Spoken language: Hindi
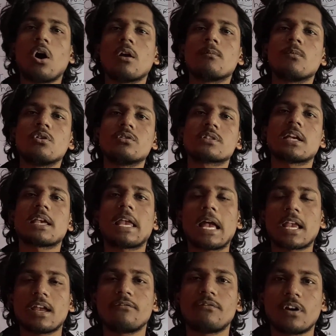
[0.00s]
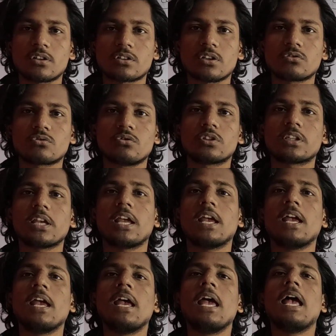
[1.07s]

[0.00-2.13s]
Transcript: हॉर्मोन्स के क्या क्या फंक्शंस होते हैं